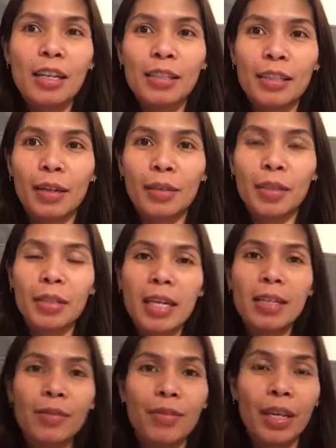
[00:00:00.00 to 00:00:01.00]
So,
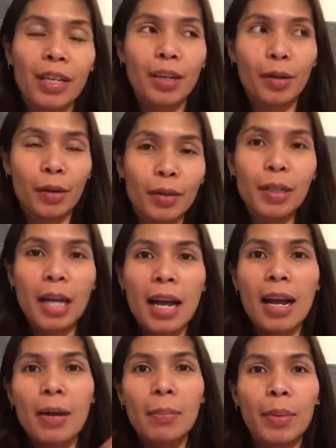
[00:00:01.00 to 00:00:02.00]
today's video,
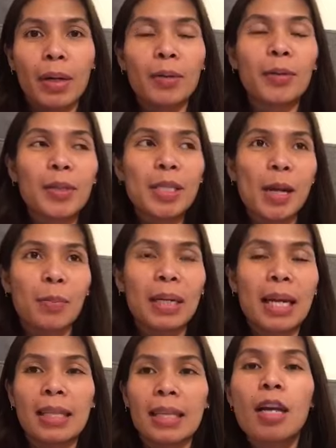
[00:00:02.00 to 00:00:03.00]

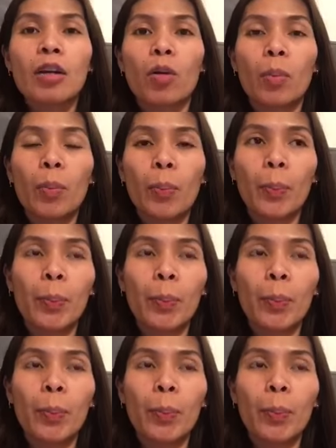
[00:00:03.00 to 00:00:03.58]
pag-uusapan natin kung